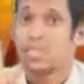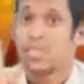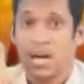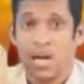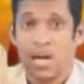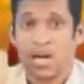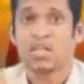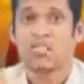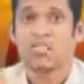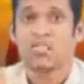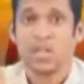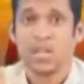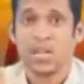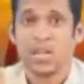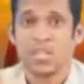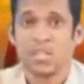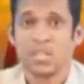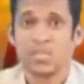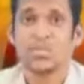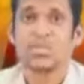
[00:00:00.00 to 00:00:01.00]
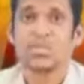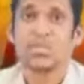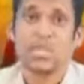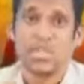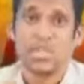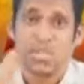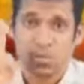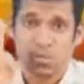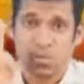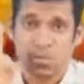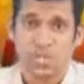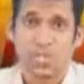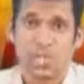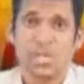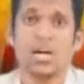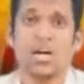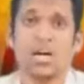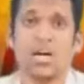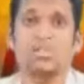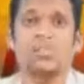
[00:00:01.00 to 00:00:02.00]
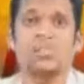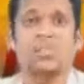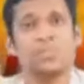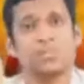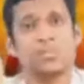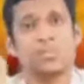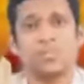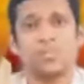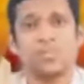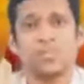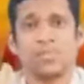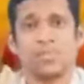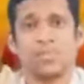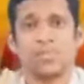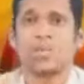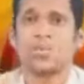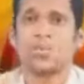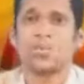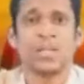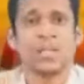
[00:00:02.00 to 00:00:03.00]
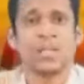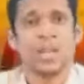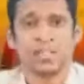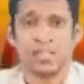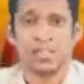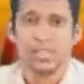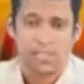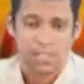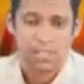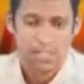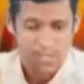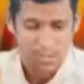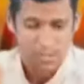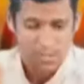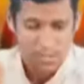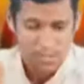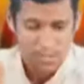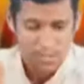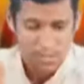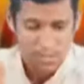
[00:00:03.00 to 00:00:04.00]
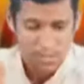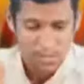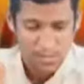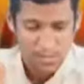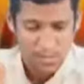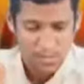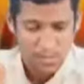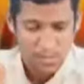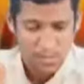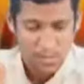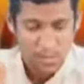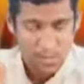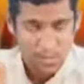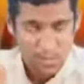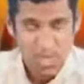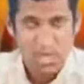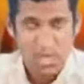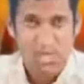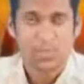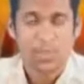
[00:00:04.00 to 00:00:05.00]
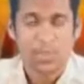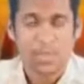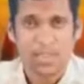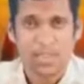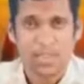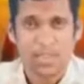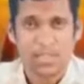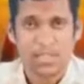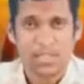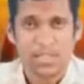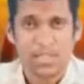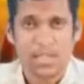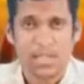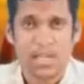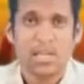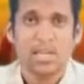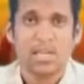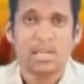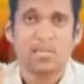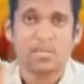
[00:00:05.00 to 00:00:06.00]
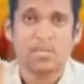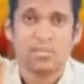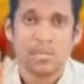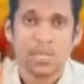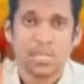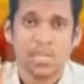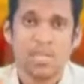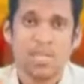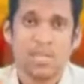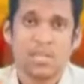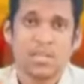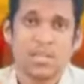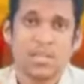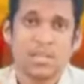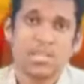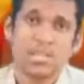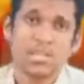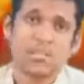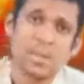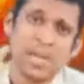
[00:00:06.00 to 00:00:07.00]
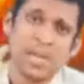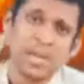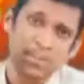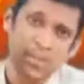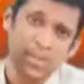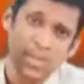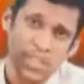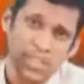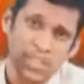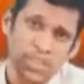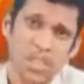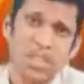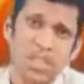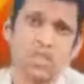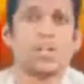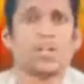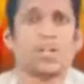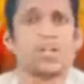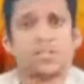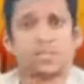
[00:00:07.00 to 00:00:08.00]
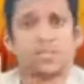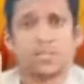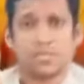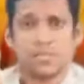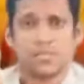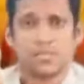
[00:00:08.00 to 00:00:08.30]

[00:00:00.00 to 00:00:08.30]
தாகம் இல்லாதவ தண்ணி குடித்தா அதுவும் உடம்புக்கு கெடுதல் மூணாவது பாயிண்ட்டு மினரல் வாட்டர் பயன்படுத்தவே கூடாது